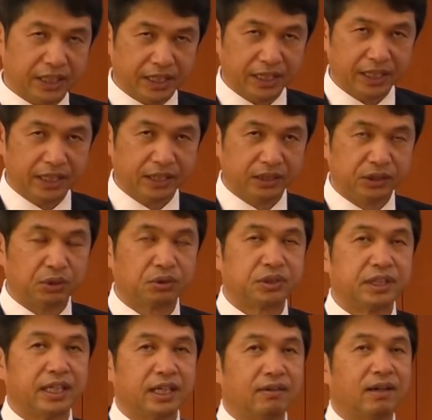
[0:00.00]
に属
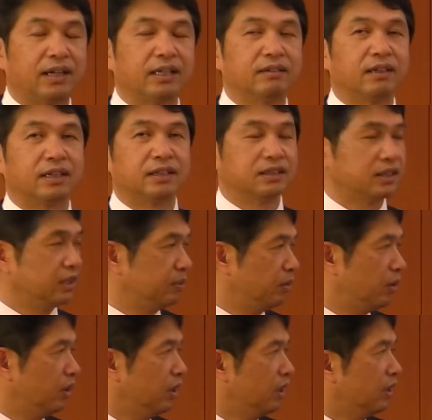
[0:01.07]
性が分かれるわけですけど
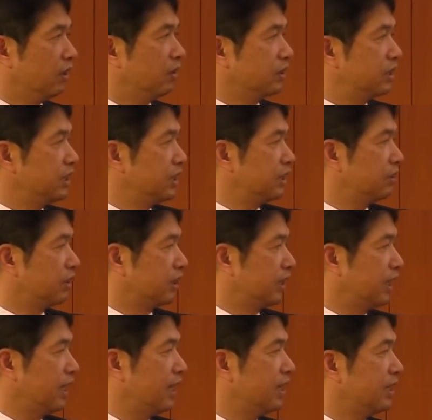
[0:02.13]
も新規の
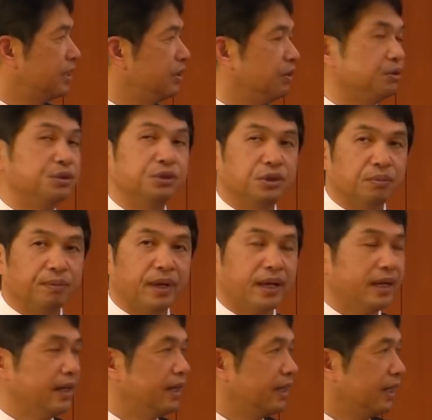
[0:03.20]
方が44名、